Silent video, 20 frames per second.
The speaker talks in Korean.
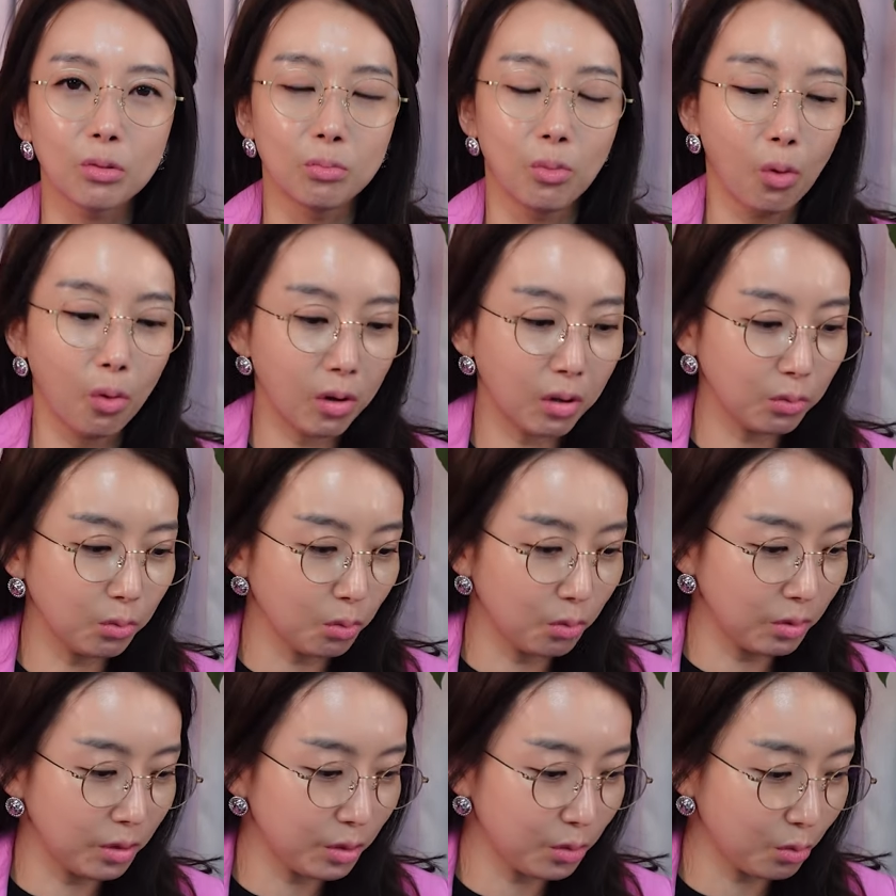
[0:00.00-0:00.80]
뭐가
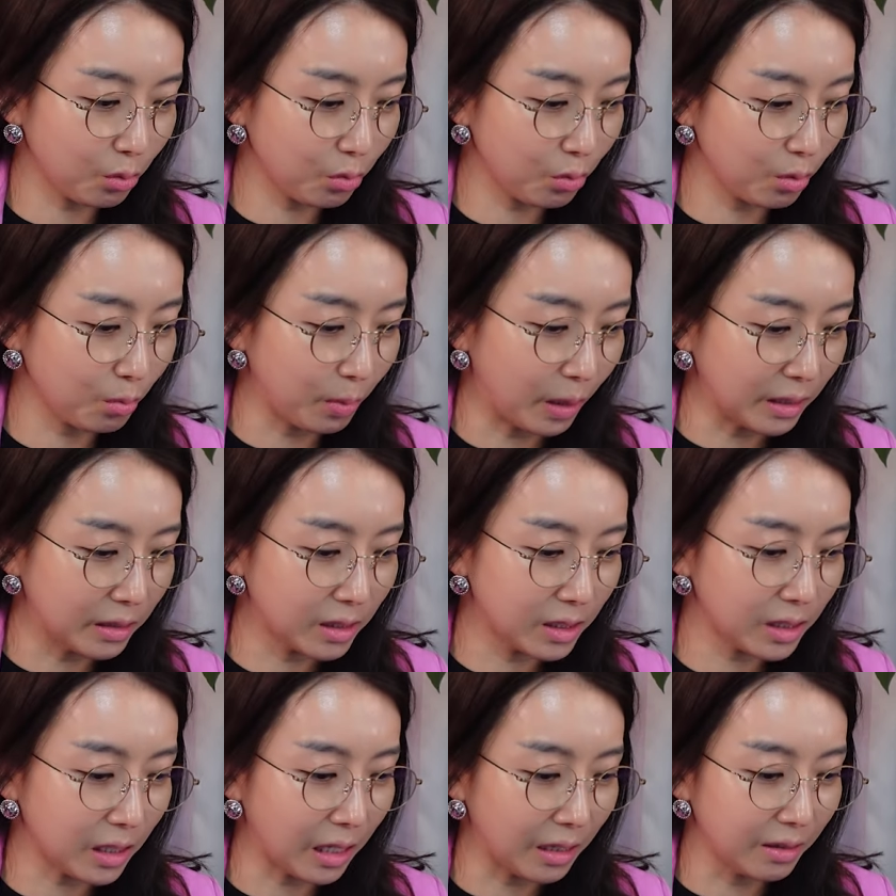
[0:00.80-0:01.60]
논리적으로
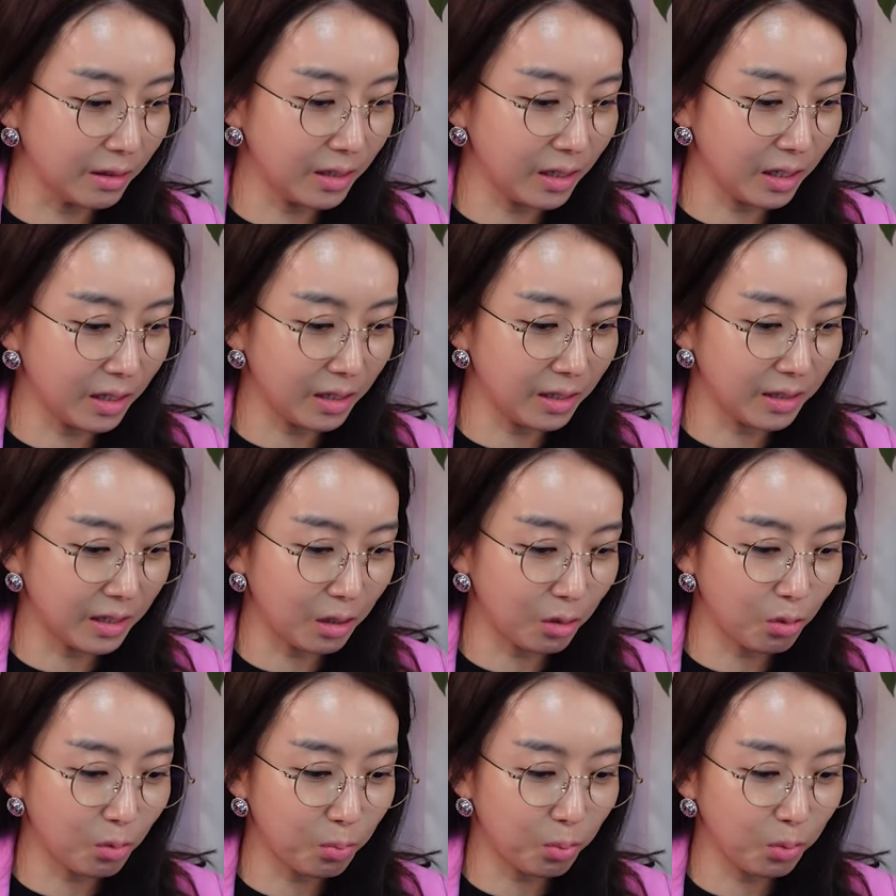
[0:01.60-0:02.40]
맞지
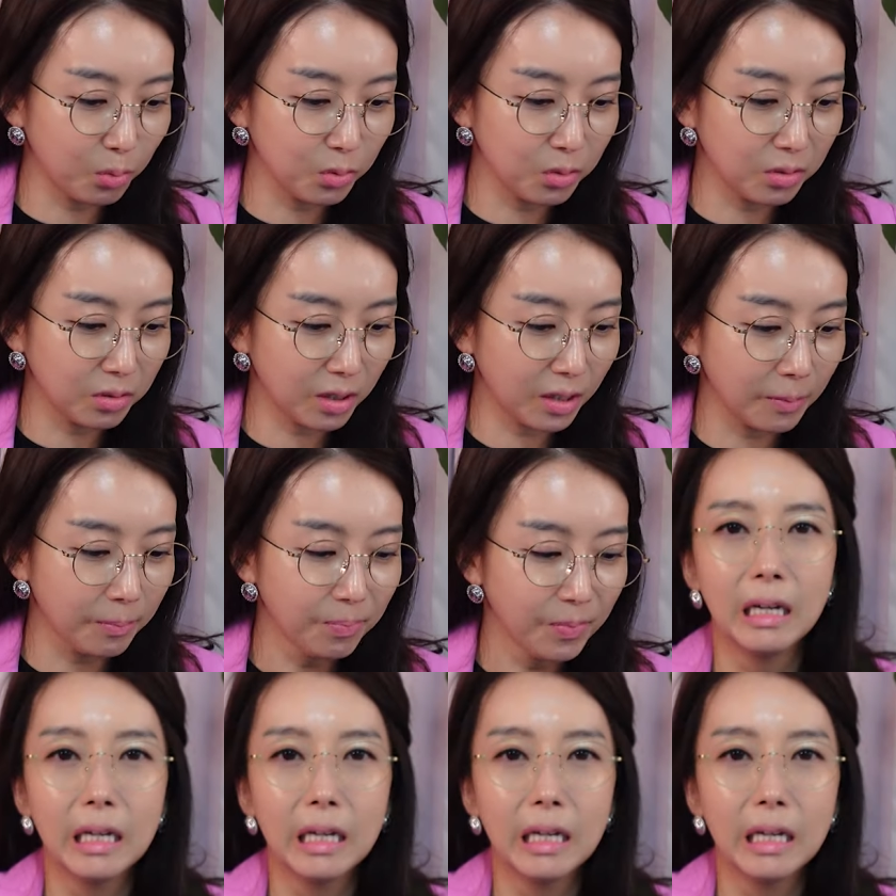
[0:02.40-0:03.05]
않냐라고 보는데